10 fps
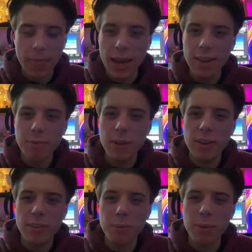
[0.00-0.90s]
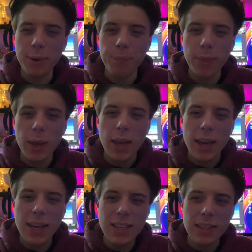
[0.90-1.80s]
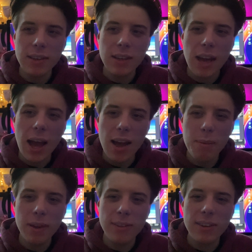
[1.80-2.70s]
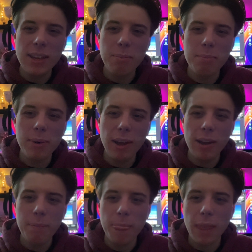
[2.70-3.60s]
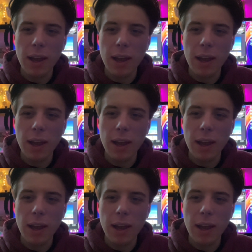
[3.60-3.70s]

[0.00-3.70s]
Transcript: Erstmal zu mir. Ich arbeite nebenbei